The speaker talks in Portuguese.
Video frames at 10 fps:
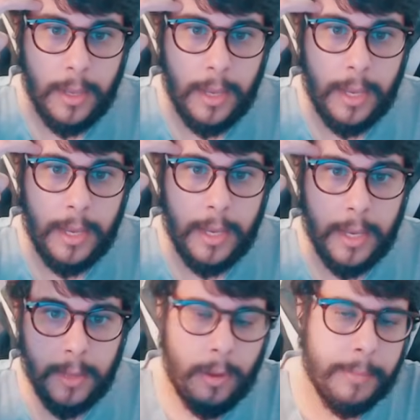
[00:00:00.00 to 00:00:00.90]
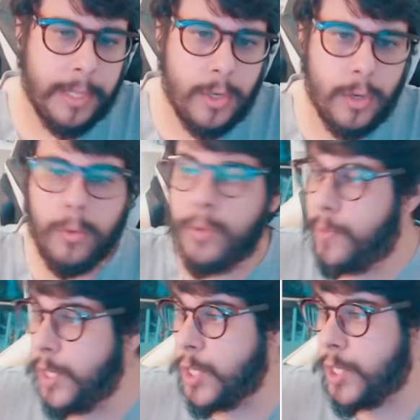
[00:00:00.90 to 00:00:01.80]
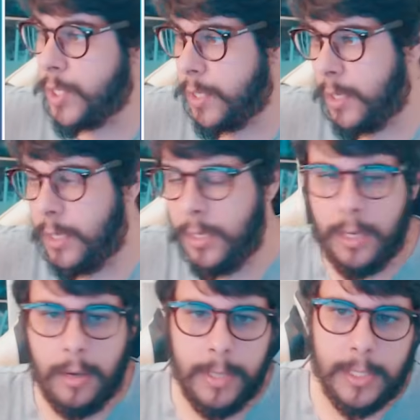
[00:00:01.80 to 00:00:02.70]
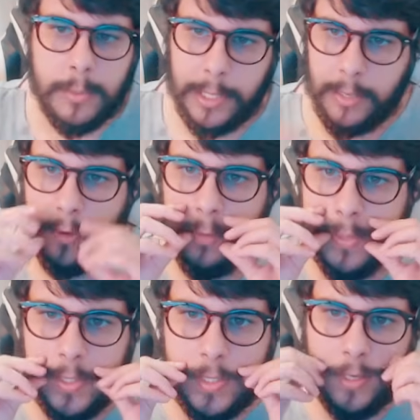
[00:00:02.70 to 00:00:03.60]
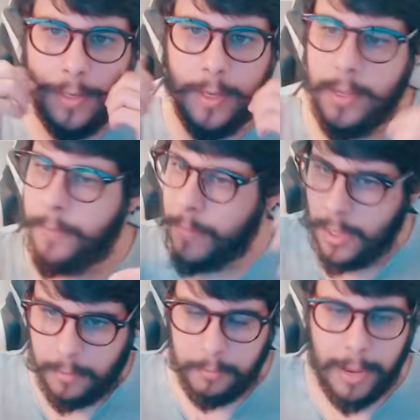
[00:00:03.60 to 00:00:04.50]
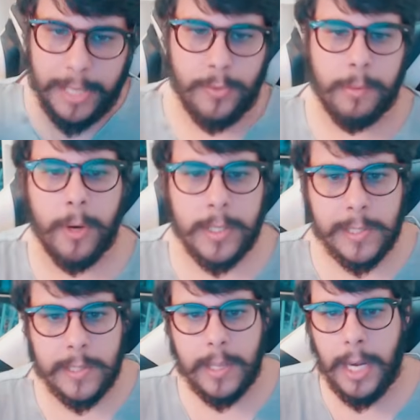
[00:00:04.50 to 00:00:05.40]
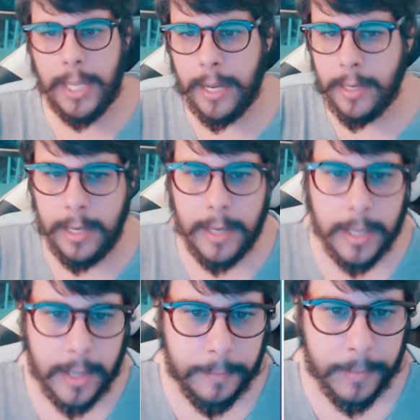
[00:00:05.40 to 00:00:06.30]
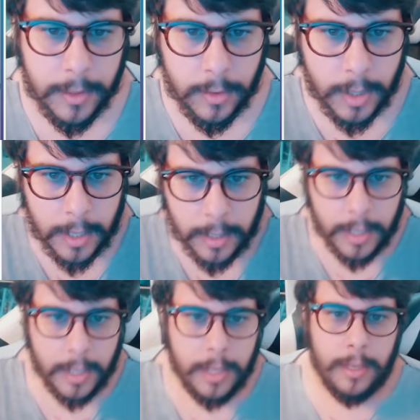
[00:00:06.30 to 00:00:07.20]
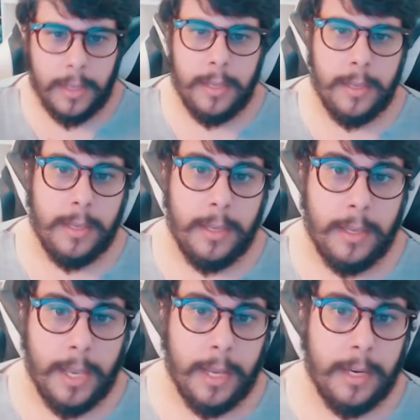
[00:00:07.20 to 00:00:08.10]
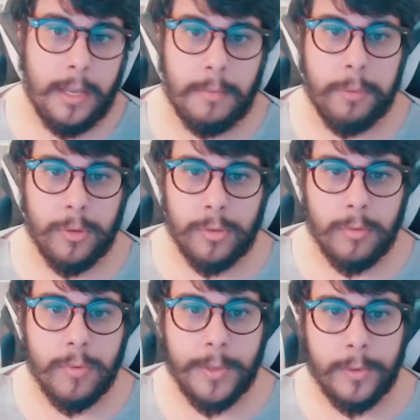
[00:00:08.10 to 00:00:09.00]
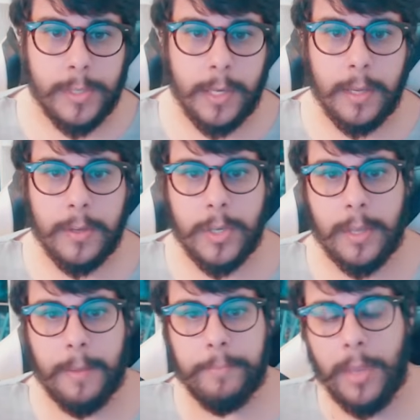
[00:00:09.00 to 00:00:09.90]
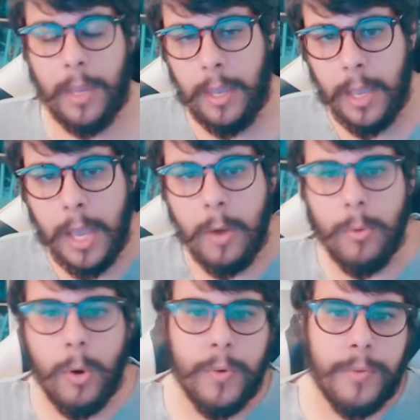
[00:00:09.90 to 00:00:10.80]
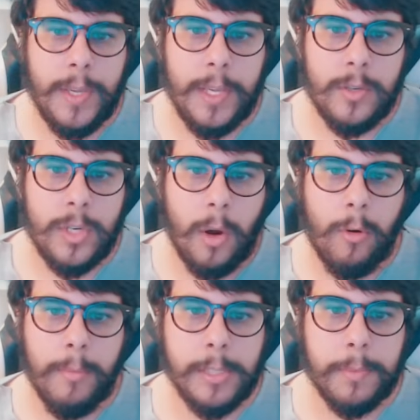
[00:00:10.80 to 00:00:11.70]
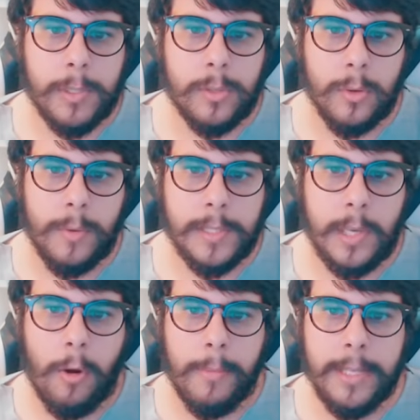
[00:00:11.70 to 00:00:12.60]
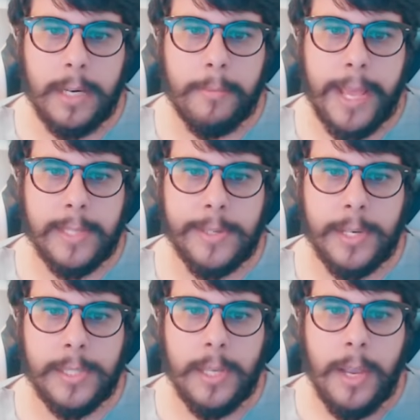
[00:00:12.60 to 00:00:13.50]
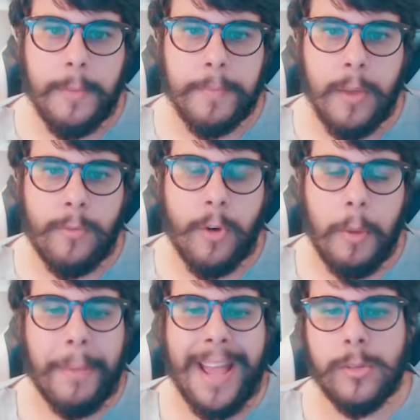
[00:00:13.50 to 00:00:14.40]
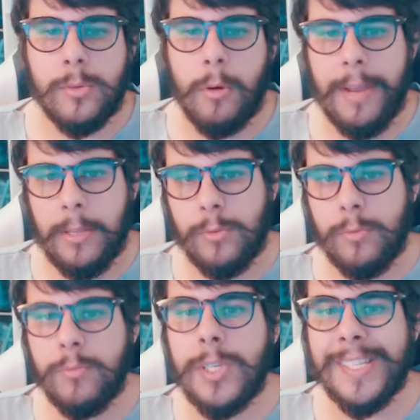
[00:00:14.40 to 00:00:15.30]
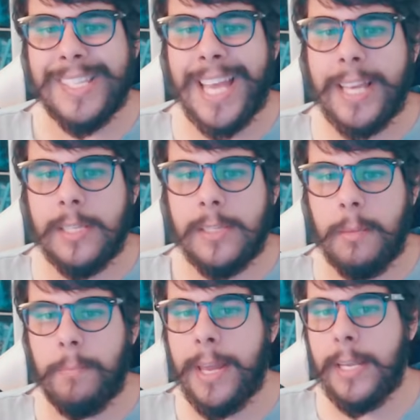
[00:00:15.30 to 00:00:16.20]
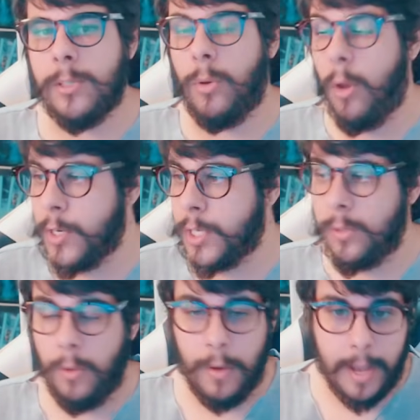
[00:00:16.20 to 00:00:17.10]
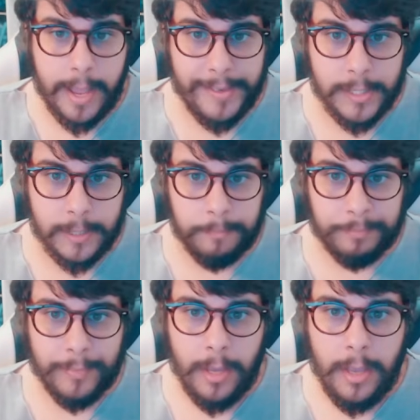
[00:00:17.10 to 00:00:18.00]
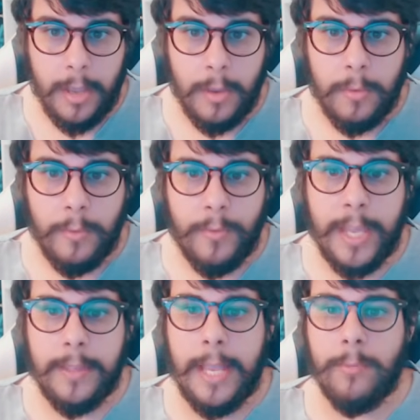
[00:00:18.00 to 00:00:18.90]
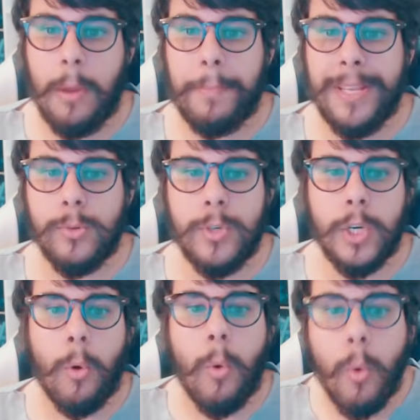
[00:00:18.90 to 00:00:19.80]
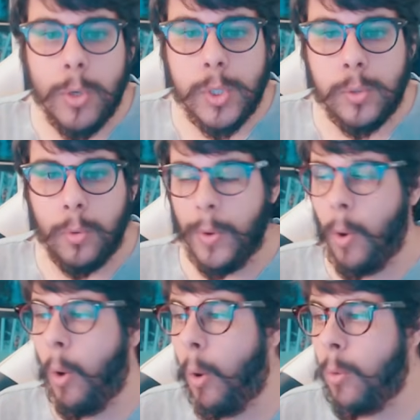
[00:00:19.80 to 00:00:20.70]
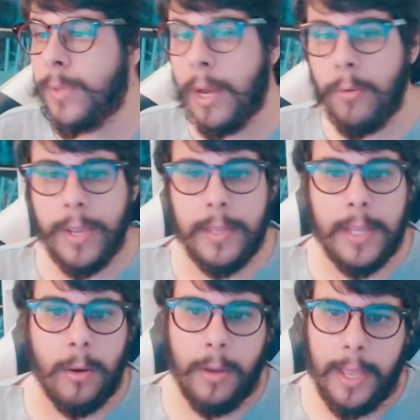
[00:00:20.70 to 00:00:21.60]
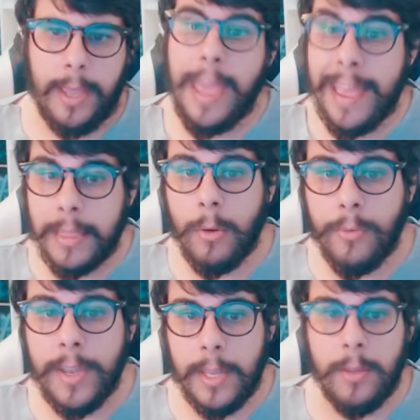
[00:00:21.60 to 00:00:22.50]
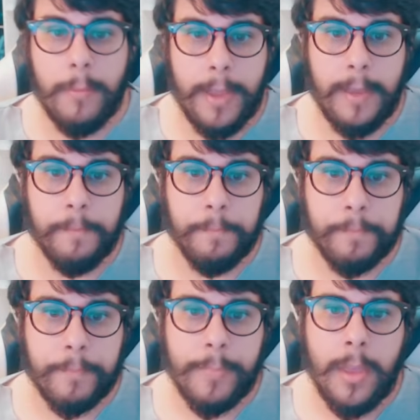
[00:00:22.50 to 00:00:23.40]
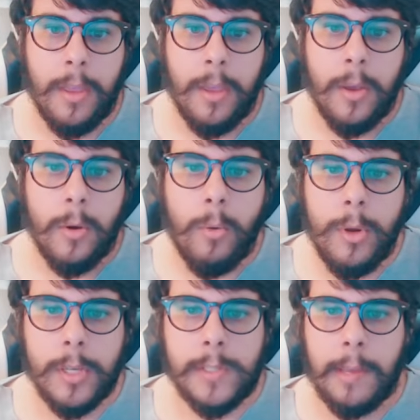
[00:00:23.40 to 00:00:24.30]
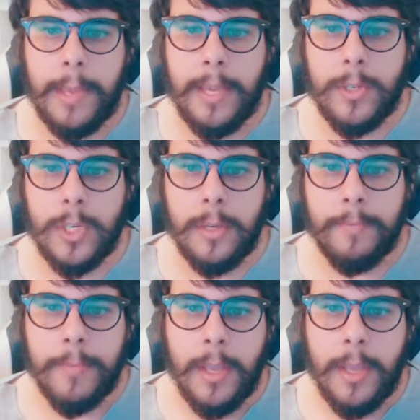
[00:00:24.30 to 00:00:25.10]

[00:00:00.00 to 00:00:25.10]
e do MTG Goldfish, que é uma das plataformas assim mais famosas que tem lá na gringa, né? E ele postou no Twitter o seguinte, né? Eu ouvi de algumas pessoas que Commander Masters foi mais ou menos um desastre para as lojas locais vendendo a preço de custo ou não vendendo é, e não vendendo bem. Curiosamente,